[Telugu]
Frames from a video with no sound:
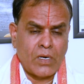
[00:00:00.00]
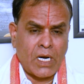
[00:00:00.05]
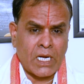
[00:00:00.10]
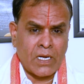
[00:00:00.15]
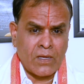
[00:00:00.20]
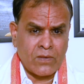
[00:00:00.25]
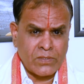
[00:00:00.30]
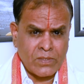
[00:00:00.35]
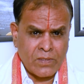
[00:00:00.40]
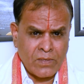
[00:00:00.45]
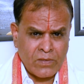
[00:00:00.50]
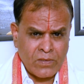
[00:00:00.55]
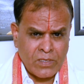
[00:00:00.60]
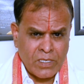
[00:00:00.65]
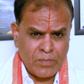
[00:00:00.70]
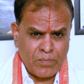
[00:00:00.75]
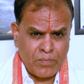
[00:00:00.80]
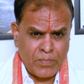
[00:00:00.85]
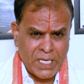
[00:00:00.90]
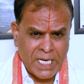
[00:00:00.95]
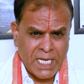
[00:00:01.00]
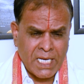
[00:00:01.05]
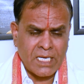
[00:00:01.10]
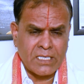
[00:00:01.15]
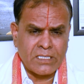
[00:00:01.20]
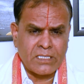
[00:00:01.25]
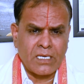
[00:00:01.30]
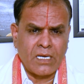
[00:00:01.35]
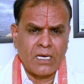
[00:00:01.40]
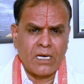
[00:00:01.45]
అనవసరమైనటువంటి
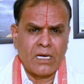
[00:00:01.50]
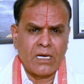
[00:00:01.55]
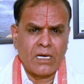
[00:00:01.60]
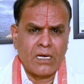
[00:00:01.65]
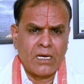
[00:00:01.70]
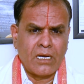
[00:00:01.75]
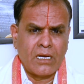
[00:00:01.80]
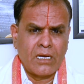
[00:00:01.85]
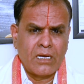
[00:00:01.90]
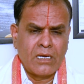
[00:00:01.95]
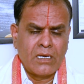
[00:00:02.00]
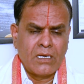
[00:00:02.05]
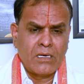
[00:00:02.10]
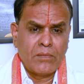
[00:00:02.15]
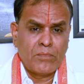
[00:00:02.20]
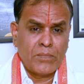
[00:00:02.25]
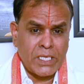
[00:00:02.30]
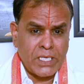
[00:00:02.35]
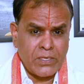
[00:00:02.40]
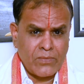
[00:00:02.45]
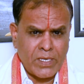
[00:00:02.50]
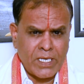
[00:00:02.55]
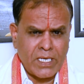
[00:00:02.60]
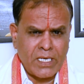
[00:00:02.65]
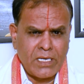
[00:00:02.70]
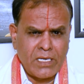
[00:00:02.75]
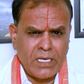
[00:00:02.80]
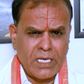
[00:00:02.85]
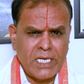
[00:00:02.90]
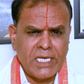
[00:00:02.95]
ప్రయాస మరి
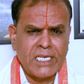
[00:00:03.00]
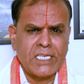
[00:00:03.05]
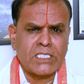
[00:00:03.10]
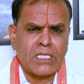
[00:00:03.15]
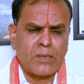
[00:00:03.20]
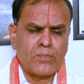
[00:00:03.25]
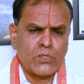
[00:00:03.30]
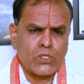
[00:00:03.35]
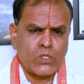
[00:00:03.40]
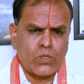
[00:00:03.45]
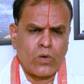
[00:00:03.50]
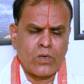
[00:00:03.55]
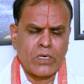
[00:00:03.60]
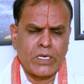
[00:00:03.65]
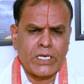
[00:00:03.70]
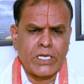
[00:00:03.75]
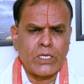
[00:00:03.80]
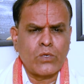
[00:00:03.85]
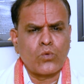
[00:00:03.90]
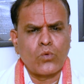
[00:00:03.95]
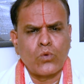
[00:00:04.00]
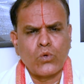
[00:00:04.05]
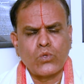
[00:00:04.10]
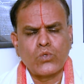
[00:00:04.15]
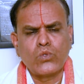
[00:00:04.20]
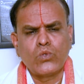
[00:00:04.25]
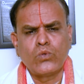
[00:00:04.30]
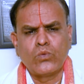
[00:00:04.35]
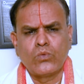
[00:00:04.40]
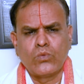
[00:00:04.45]
ఇవన్నీ తప్పించుకోవాలంటే
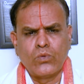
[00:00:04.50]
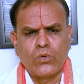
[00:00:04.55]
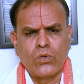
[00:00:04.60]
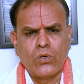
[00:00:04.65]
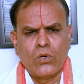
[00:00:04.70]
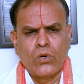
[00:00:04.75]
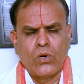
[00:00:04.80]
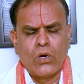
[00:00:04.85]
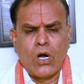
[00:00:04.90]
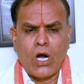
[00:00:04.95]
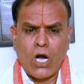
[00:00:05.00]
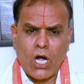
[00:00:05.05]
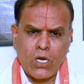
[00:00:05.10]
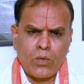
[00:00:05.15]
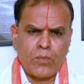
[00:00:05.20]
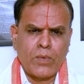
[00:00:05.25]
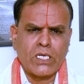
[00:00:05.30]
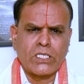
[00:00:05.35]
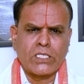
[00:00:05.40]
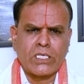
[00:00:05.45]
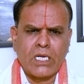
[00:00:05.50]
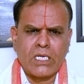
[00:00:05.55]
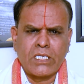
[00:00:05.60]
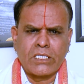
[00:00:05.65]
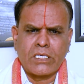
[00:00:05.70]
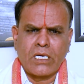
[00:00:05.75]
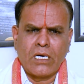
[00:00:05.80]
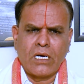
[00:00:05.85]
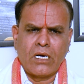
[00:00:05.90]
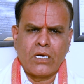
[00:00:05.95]
రోజు హనుమాన్
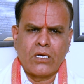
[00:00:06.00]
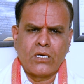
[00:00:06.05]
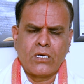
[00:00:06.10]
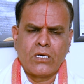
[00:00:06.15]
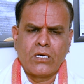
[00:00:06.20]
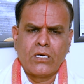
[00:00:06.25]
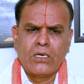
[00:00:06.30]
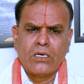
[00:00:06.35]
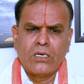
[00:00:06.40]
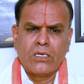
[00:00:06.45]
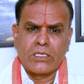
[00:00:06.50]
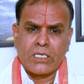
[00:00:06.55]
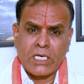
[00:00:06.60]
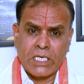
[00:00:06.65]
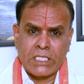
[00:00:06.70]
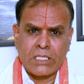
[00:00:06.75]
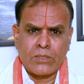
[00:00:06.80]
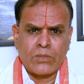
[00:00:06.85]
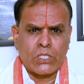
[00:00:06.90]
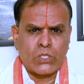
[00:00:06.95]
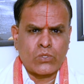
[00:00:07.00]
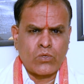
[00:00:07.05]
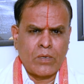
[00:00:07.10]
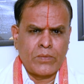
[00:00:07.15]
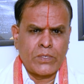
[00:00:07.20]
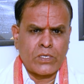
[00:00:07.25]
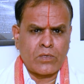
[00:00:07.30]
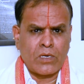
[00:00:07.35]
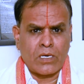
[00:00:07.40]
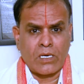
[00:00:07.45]
చాలీస
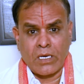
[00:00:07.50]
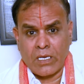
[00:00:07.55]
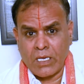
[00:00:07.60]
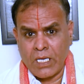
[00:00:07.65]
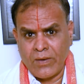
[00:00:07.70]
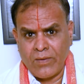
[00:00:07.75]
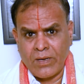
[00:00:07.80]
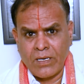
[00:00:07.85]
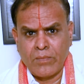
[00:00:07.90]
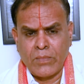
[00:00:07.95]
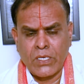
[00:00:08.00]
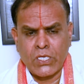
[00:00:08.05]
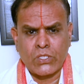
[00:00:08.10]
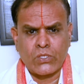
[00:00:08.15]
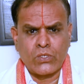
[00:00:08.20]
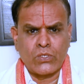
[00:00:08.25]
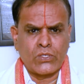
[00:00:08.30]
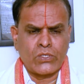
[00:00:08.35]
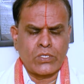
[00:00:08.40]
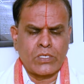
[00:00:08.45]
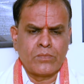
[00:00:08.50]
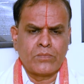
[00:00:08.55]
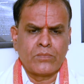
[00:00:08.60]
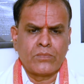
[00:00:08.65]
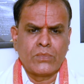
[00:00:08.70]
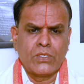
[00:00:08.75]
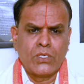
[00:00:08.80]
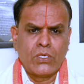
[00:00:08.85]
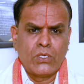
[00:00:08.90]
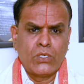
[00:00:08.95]
నరసింహస్వామి యొక్క కరావలమన సూస్త్రం
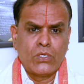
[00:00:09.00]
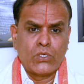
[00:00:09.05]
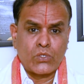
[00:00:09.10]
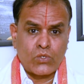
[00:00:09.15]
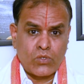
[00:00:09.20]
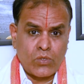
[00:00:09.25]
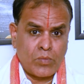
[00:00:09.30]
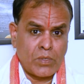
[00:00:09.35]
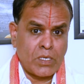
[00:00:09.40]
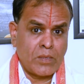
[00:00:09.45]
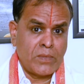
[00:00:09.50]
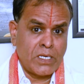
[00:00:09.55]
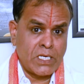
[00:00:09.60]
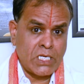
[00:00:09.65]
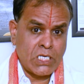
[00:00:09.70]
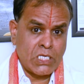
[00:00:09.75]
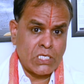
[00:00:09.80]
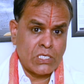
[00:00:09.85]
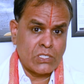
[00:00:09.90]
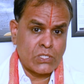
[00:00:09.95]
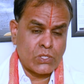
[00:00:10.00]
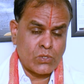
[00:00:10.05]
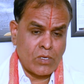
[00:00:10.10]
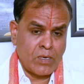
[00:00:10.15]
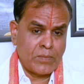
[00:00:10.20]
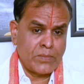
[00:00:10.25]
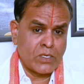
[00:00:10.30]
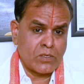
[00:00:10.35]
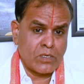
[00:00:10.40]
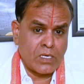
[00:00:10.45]
సుబ్రహ్మణ్య
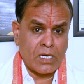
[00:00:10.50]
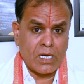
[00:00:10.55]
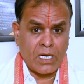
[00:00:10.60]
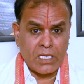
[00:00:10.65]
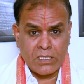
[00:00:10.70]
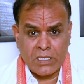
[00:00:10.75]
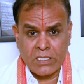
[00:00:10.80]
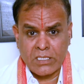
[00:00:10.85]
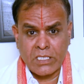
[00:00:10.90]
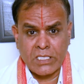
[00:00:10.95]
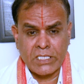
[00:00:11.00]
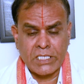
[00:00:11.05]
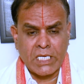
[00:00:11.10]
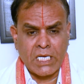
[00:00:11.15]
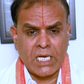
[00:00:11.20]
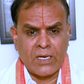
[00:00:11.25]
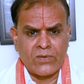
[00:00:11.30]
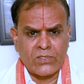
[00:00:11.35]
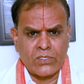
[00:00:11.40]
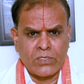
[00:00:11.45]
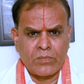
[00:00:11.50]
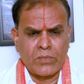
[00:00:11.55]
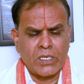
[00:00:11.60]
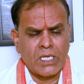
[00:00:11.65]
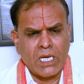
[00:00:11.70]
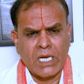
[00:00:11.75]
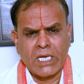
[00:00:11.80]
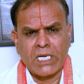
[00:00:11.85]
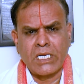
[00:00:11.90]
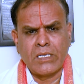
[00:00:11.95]
స్వామి యొక్క కందషష్ఠి కవచం
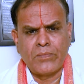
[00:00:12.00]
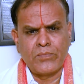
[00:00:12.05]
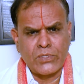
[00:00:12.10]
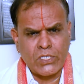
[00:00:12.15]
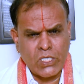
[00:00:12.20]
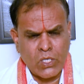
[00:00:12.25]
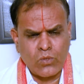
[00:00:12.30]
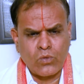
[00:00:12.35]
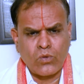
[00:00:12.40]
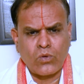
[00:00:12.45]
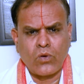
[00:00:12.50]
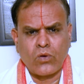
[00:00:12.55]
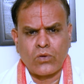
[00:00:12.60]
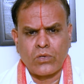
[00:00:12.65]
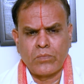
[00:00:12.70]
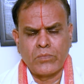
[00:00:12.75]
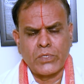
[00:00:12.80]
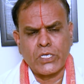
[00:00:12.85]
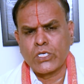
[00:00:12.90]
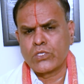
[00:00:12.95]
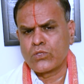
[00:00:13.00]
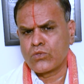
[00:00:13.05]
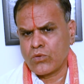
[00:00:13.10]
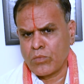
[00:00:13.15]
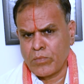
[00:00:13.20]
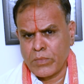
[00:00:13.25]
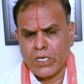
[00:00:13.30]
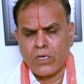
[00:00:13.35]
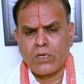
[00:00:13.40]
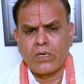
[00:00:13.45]
ఇలాన్నీ చదువుకోవటం మీకు ఎంతో
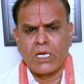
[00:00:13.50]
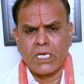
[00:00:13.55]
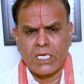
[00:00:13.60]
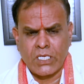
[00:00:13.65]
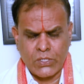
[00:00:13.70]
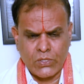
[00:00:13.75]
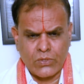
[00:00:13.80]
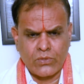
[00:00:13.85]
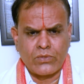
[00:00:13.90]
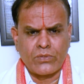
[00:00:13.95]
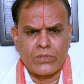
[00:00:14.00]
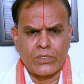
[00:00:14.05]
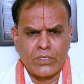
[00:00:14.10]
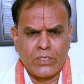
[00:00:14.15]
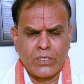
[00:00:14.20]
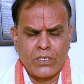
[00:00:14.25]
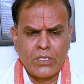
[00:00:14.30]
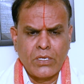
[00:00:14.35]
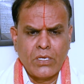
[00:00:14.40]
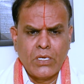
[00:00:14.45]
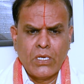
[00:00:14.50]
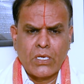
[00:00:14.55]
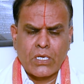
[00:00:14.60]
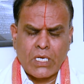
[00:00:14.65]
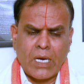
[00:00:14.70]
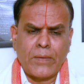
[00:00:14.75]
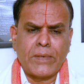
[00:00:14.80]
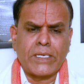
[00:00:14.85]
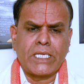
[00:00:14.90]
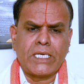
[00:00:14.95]
మేలు కలిగిస్తుంది
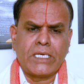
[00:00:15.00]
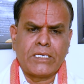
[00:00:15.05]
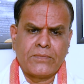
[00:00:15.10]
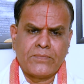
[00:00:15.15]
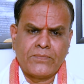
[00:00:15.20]
కాబట్టి